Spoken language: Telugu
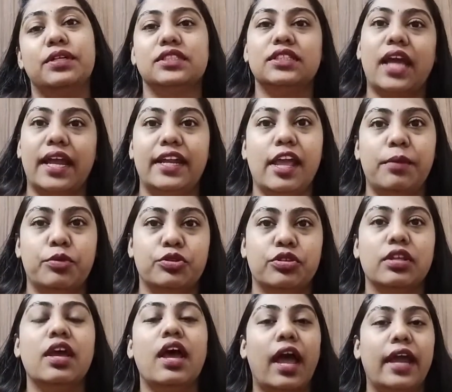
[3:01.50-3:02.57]
పర్సెంట్ హైడ్
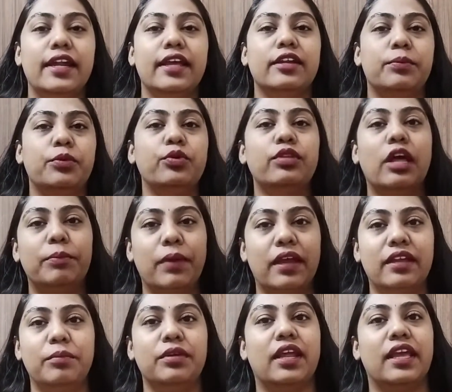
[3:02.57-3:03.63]
అయిపోతుంది హైడ్ అయినప్పుడు
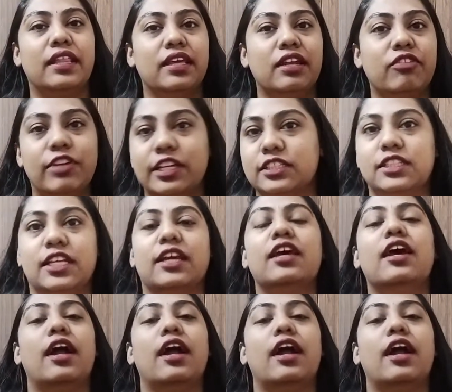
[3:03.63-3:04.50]
దానిపైన మీరు ఏదైనా వేస్తే